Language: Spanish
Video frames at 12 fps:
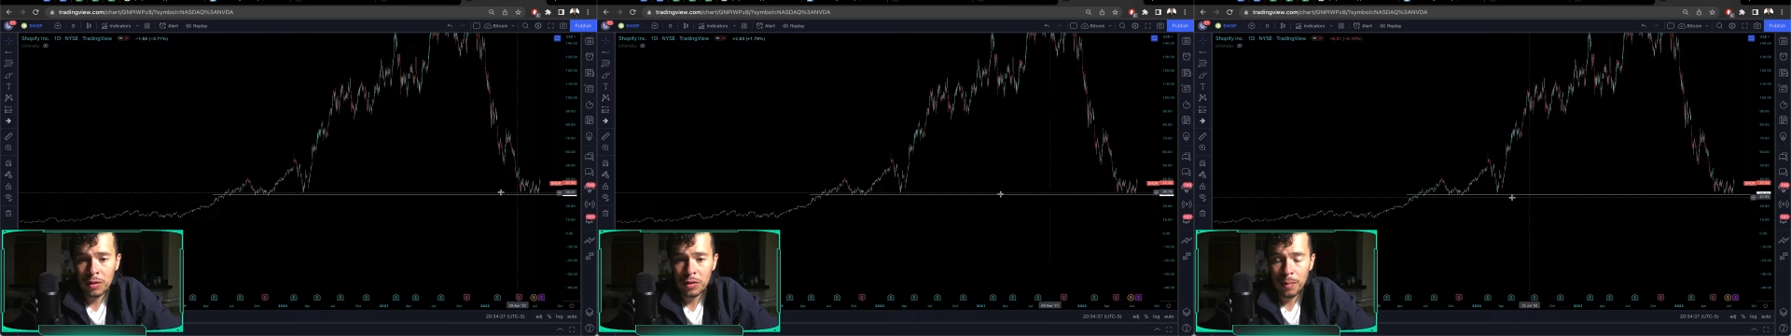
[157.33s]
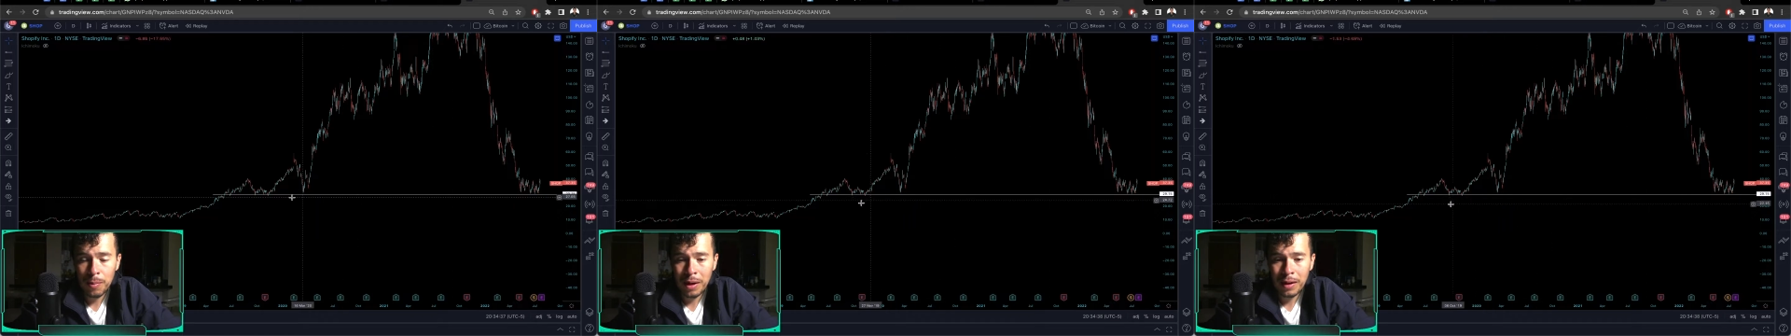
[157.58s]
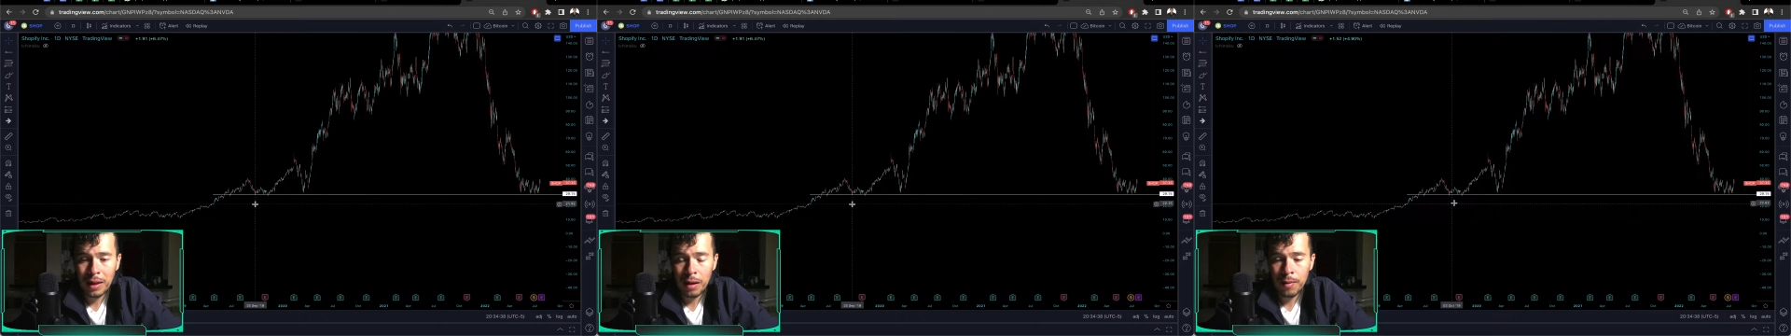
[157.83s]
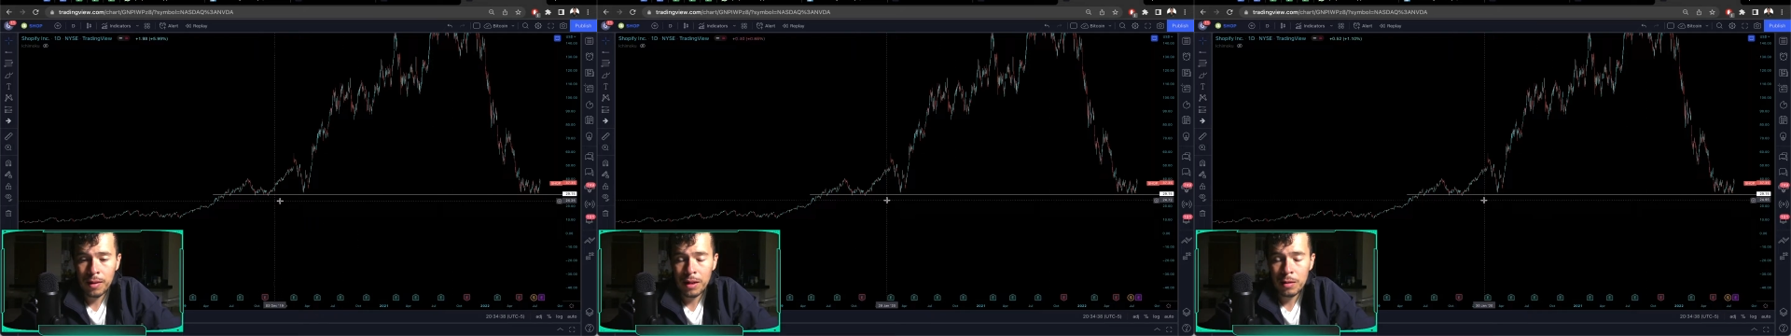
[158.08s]
O sea,
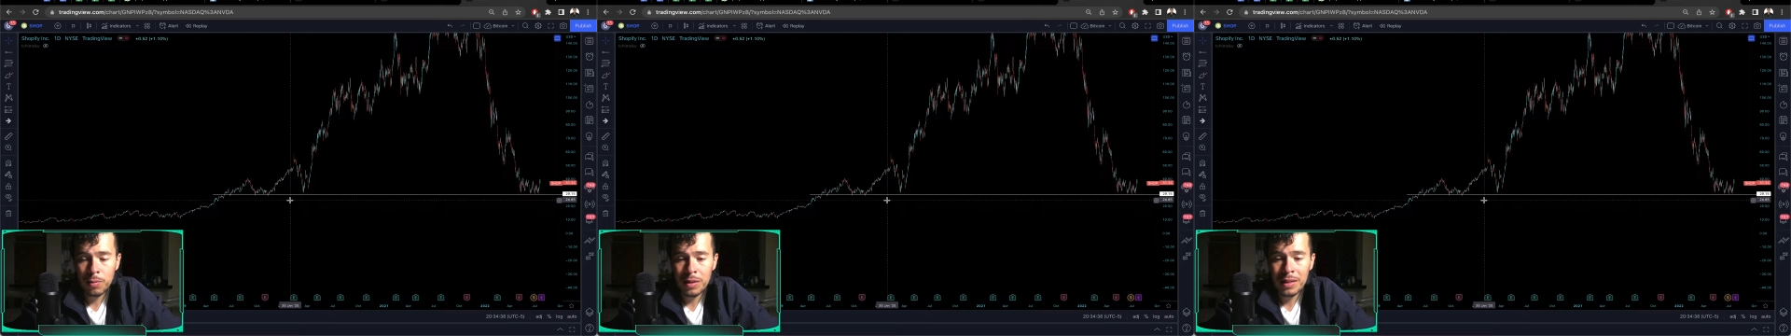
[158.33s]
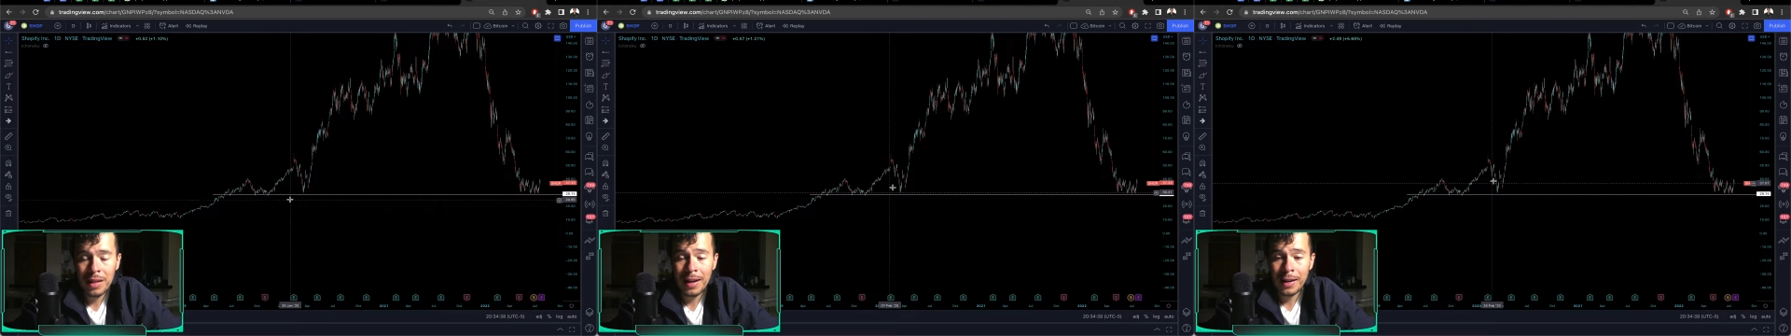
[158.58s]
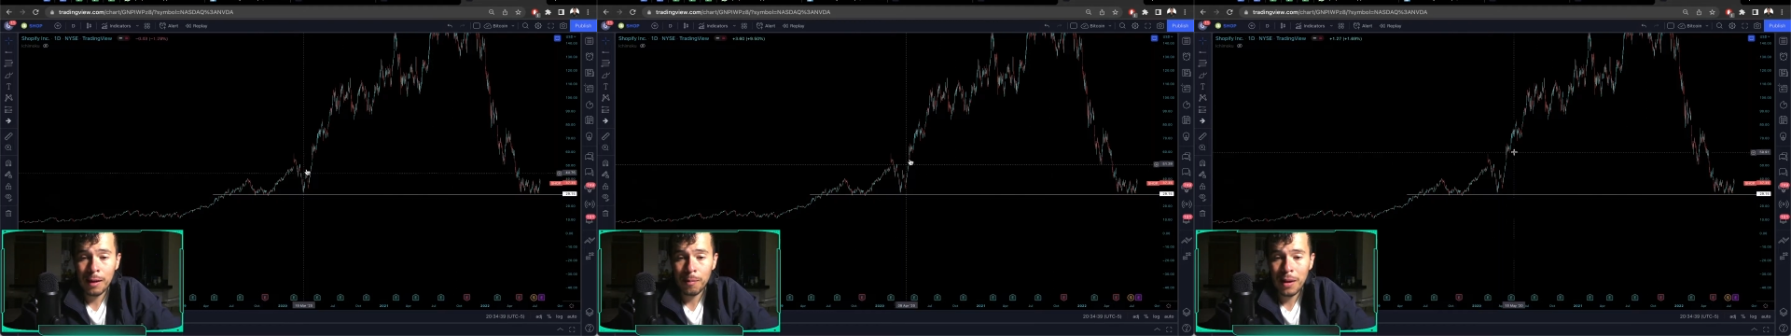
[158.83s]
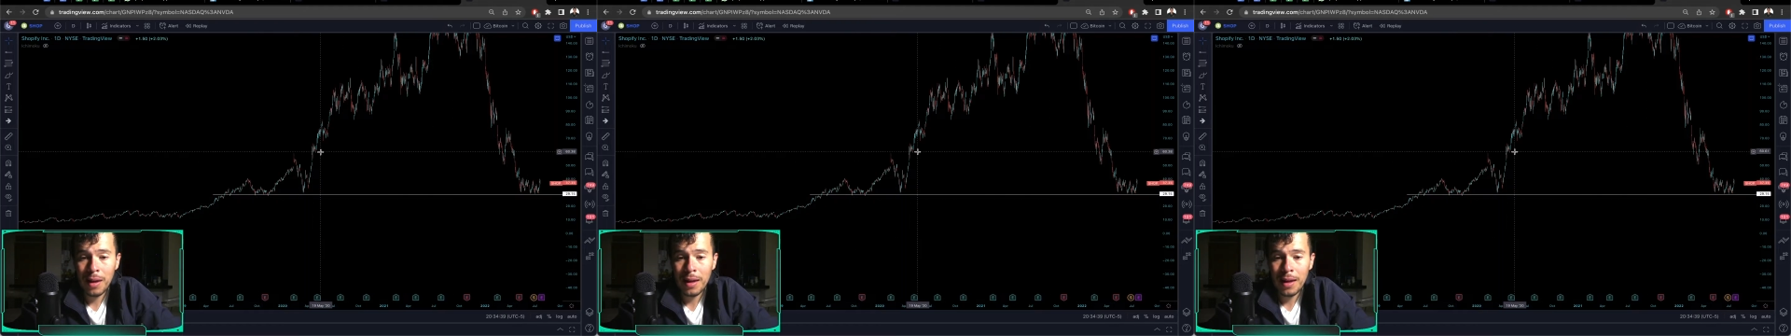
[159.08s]
prácticamente después de la
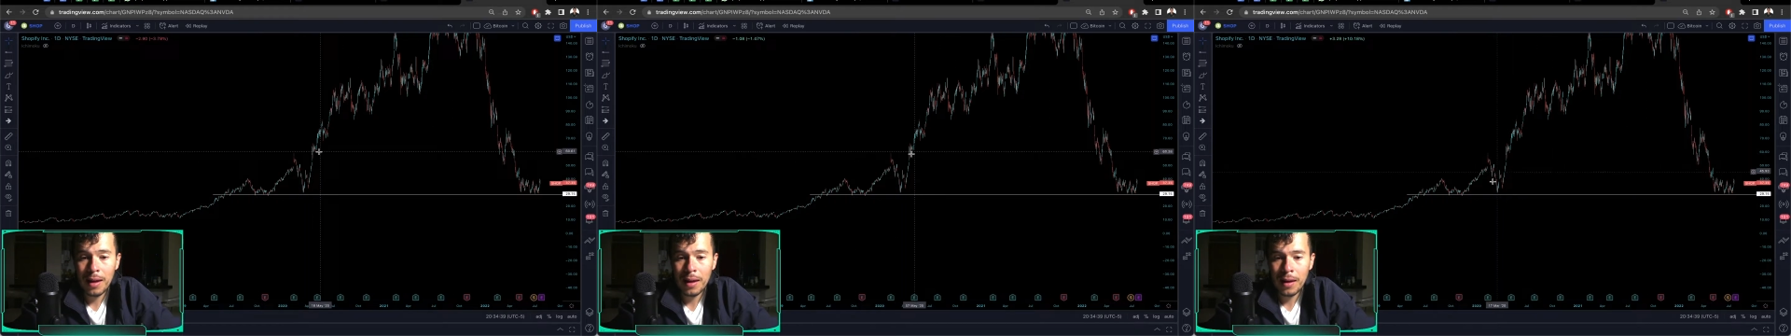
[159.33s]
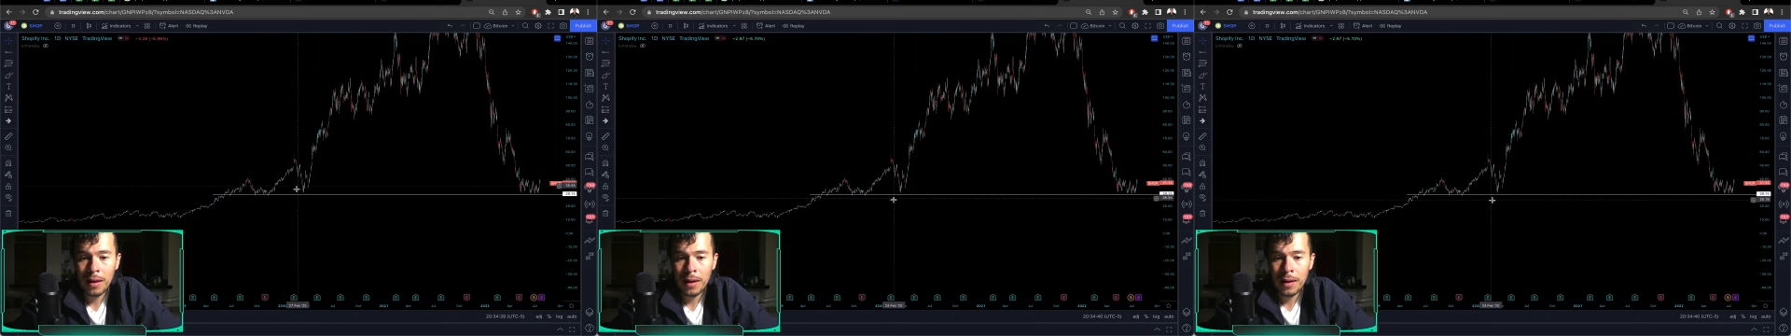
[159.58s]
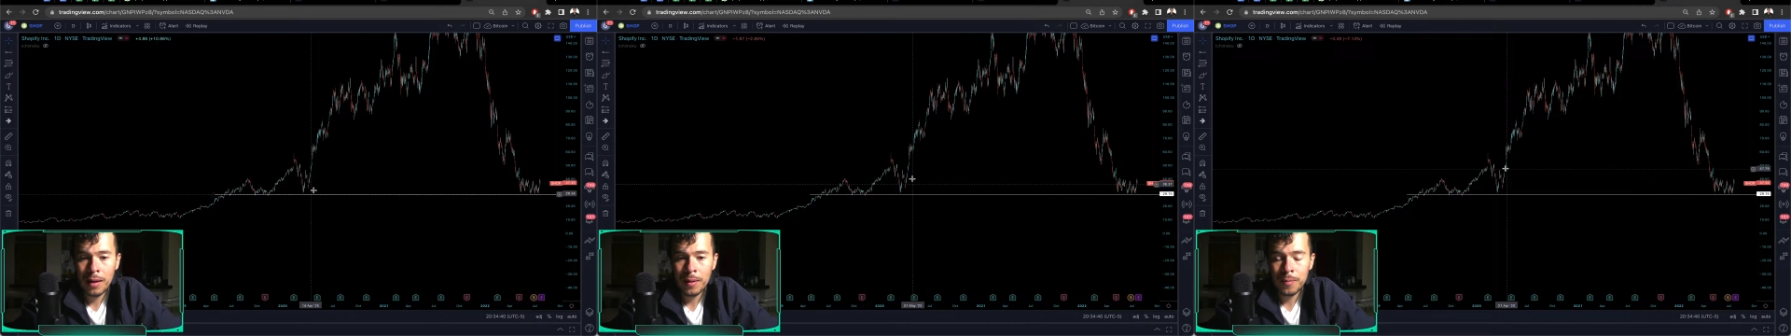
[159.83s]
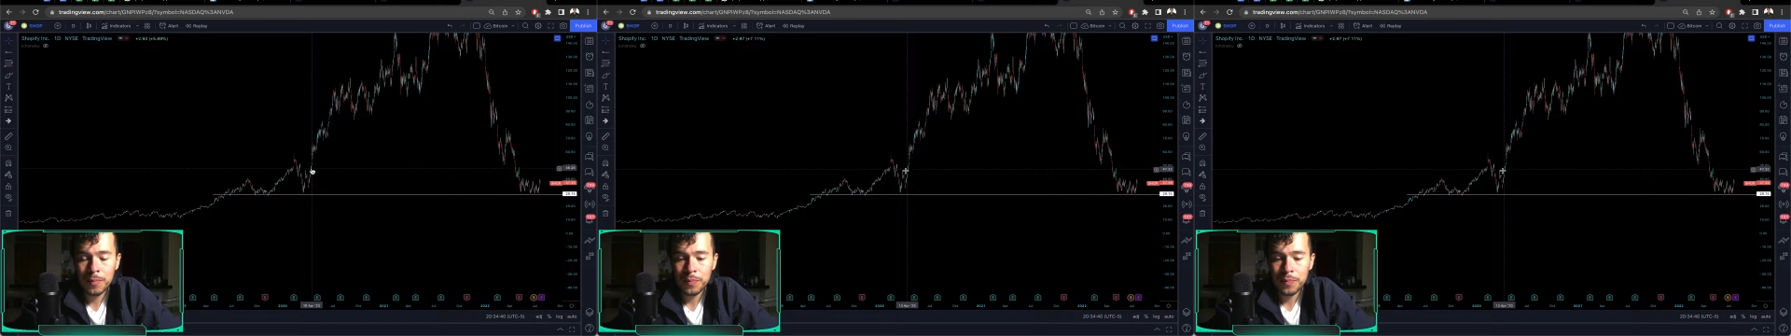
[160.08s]
gripe... Eh,